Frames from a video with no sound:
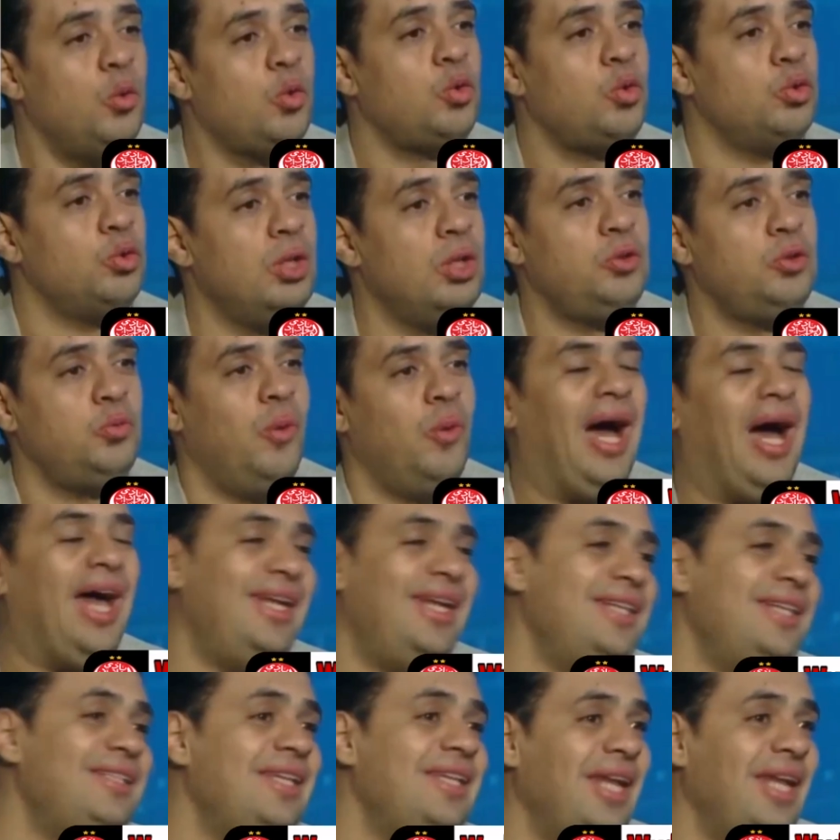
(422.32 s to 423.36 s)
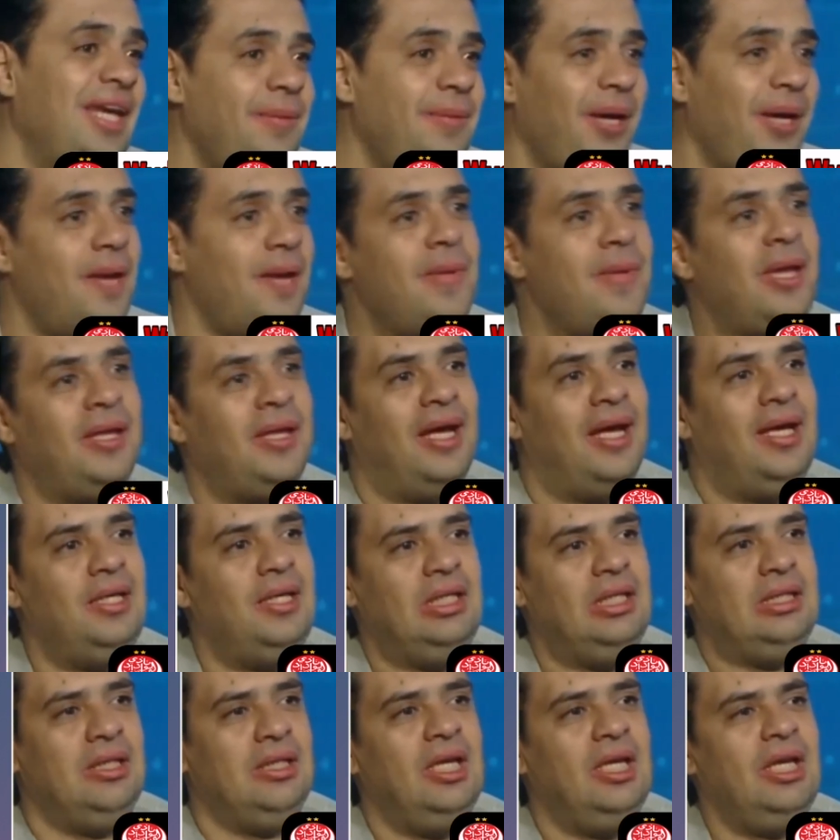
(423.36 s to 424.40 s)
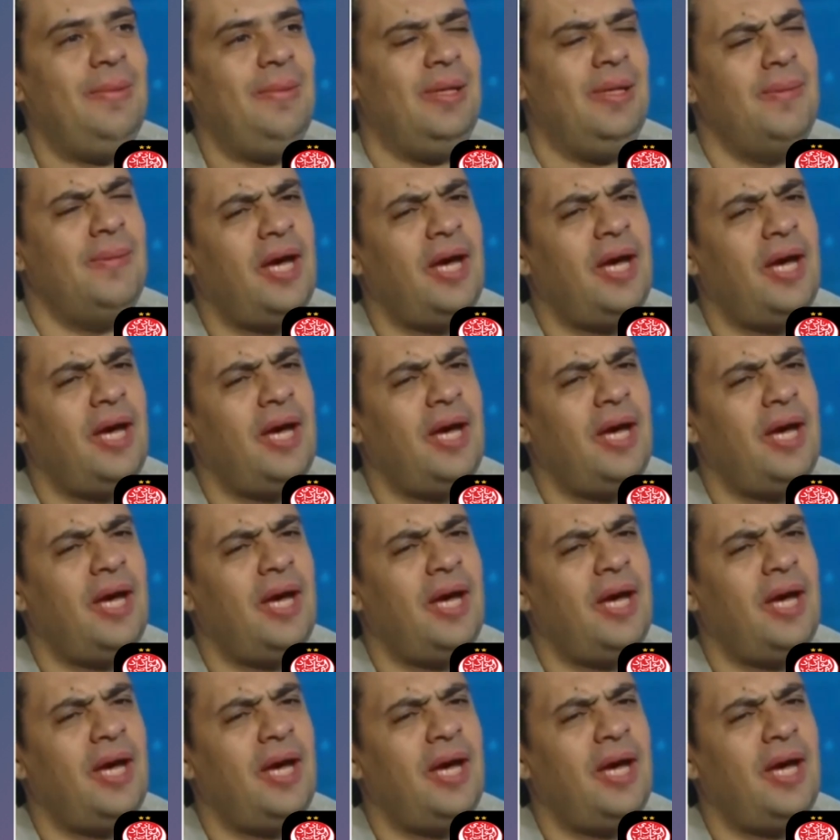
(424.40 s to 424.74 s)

والقدرات وعقليه اللعيبه كمان عقليه اللعيبه